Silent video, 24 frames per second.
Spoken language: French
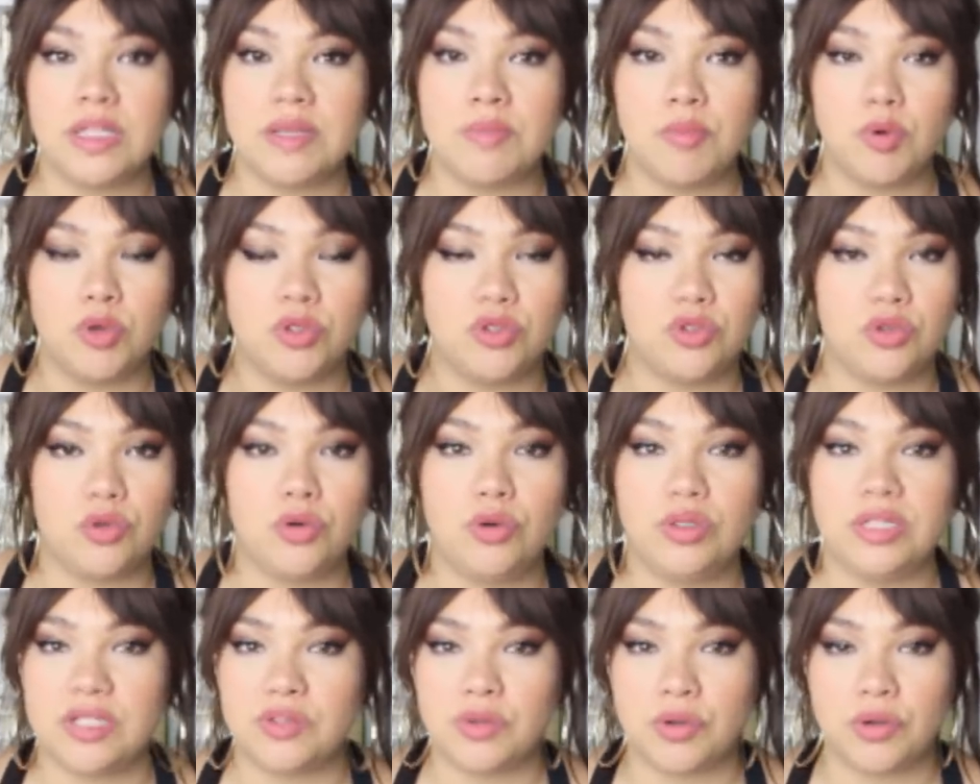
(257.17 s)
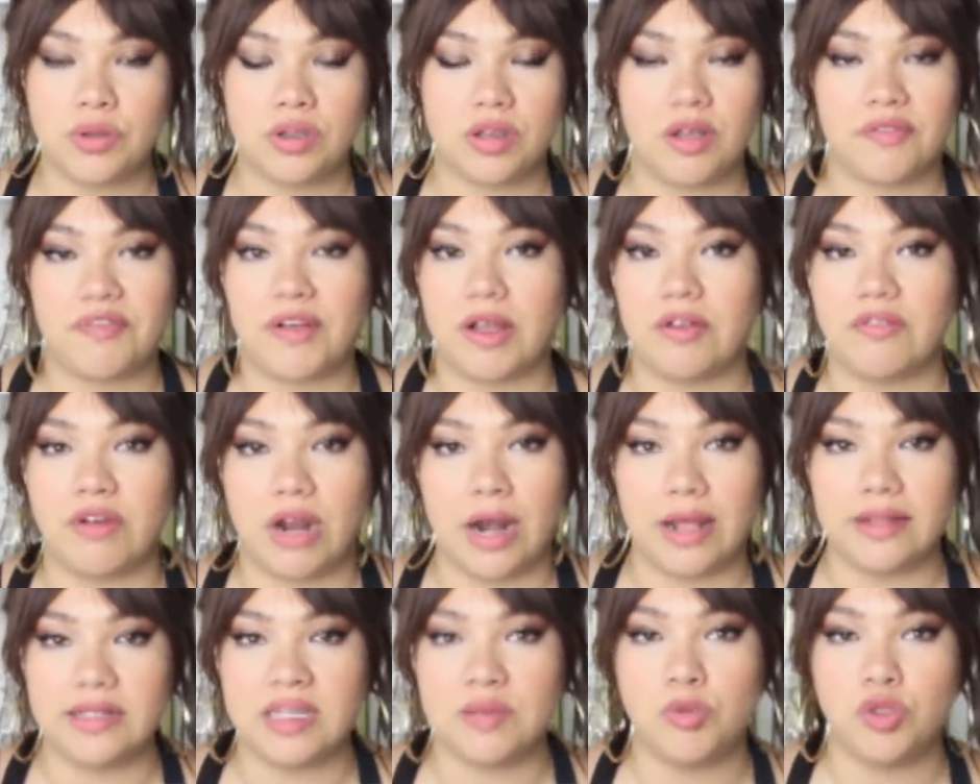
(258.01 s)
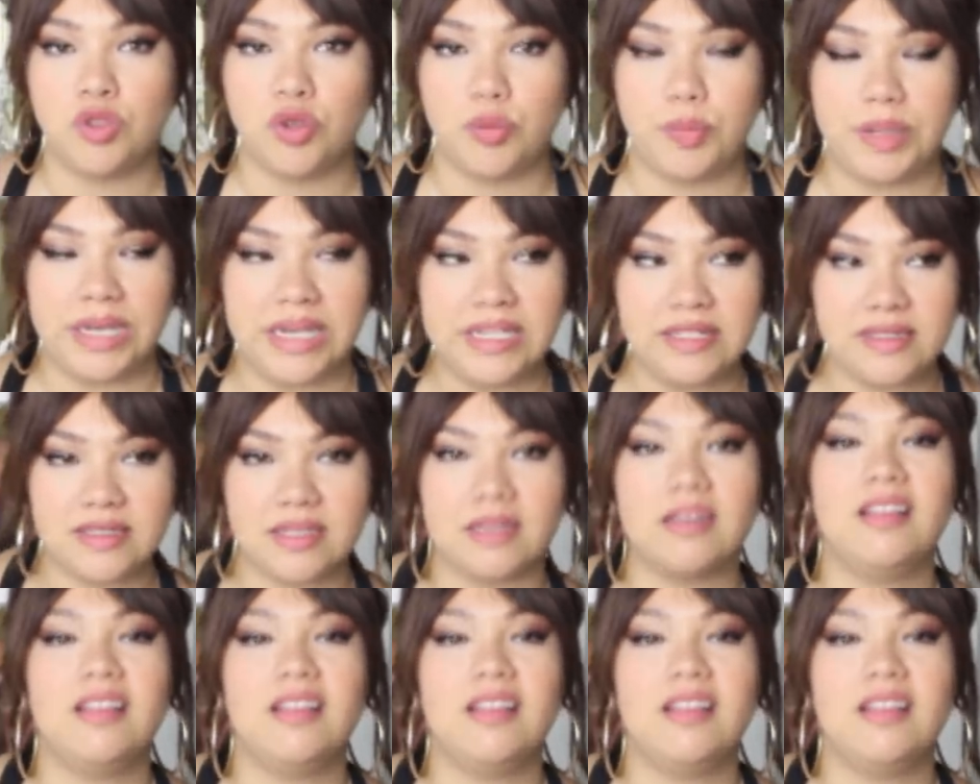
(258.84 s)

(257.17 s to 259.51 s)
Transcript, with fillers: des motos, des trucs, enfin voilà, des motobilistes,